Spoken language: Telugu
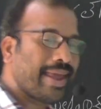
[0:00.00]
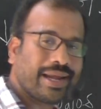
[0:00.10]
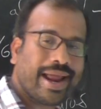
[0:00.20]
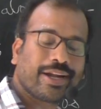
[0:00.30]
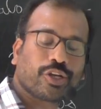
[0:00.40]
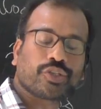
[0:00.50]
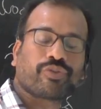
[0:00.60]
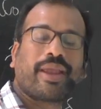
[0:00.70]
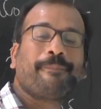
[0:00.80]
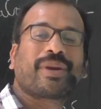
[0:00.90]
ఐర్లాండ్కు
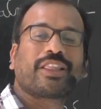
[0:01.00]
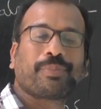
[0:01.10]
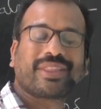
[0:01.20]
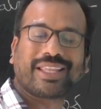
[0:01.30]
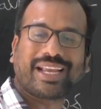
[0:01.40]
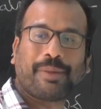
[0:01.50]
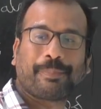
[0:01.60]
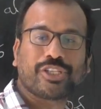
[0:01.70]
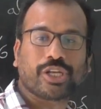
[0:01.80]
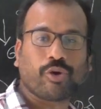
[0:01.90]
స్వయం ప్రతిపత్తి
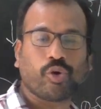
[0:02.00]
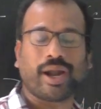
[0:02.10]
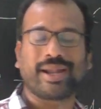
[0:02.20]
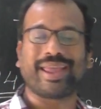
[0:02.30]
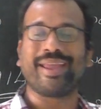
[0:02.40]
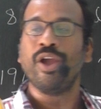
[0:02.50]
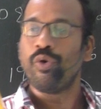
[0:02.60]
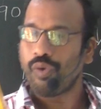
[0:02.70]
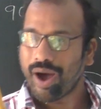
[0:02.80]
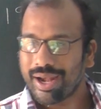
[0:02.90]
కల్పించారు అంటే
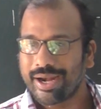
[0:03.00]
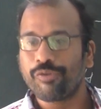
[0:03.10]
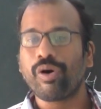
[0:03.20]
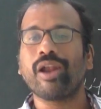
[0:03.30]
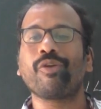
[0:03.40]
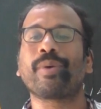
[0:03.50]
వాళ్ళని వాళ్ళు